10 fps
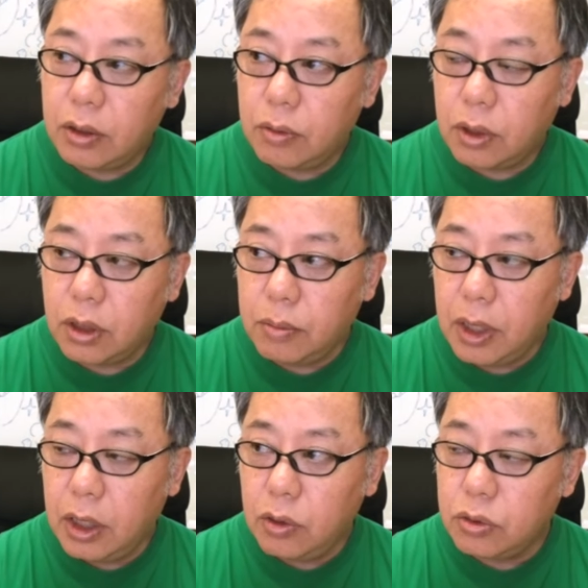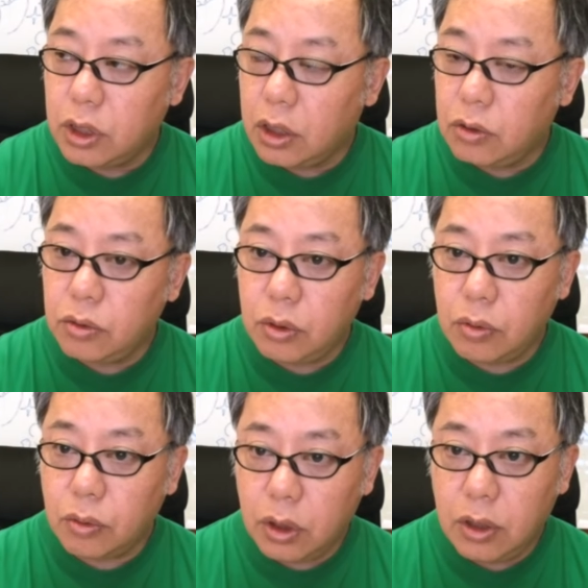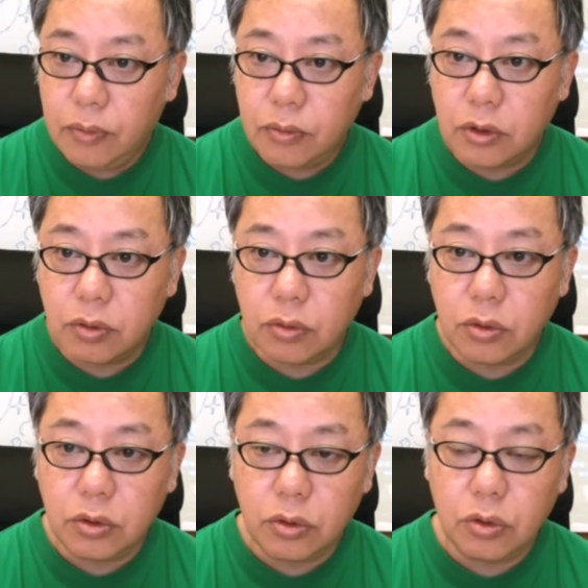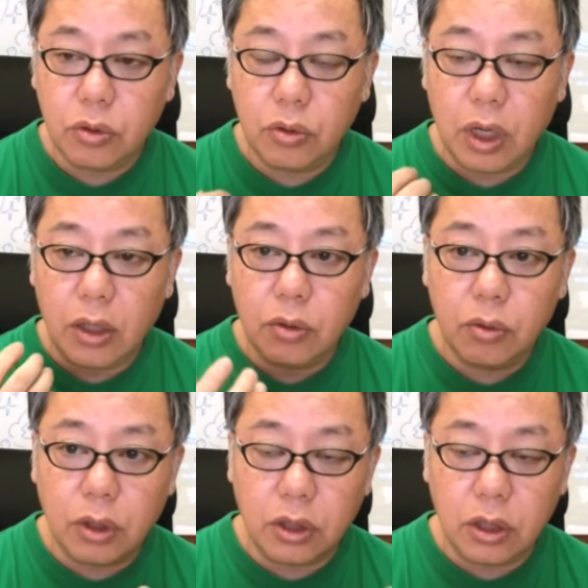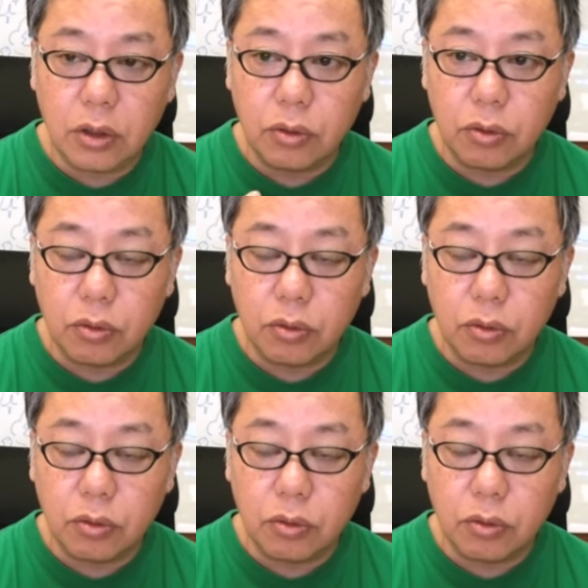影響されるっていうのかな。その人の反応が出て